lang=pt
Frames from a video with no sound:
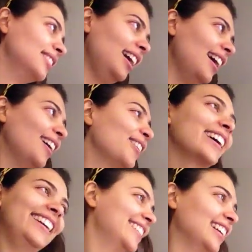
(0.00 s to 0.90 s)
é
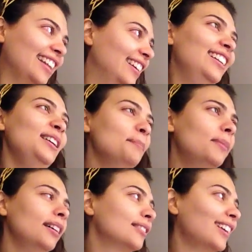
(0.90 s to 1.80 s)
organizada e
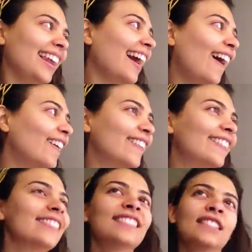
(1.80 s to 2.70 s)
limpa, não é legal?
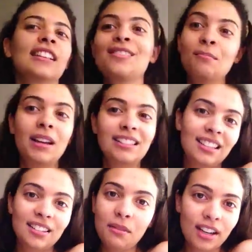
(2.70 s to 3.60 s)
Mas
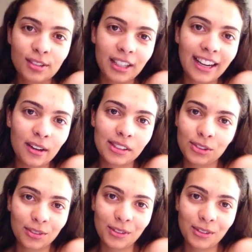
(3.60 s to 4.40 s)
eles não acham legal isso